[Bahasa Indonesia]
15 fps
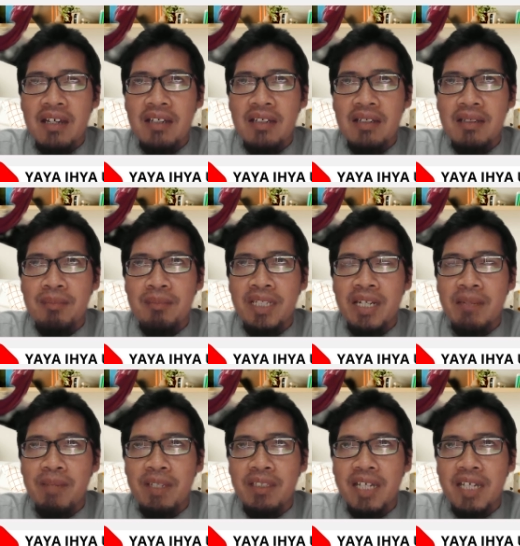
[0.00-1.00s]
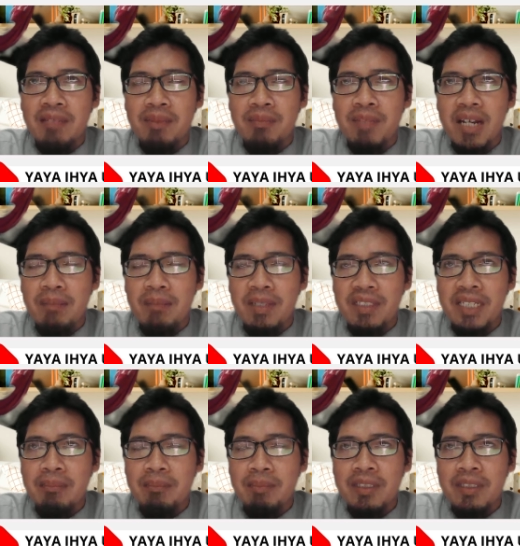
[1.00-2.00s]
eh, mendapatkan beberapa
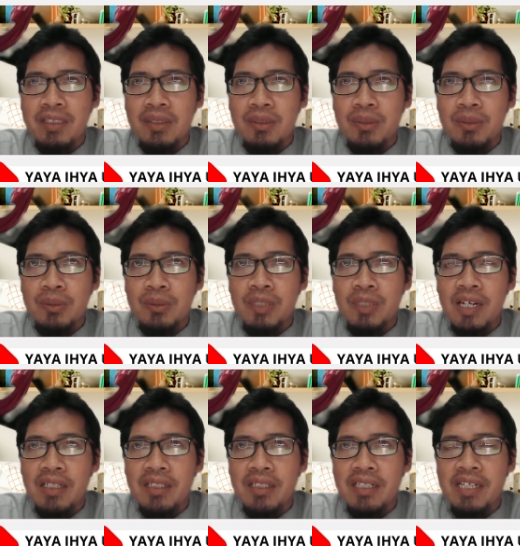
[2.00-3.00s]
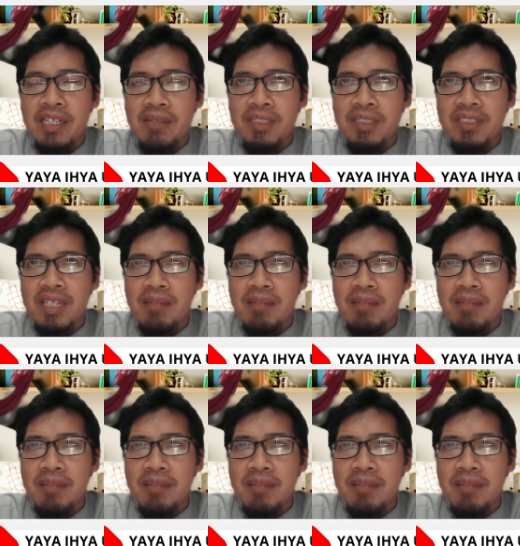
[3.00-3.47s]
sampel itu ada yang bisa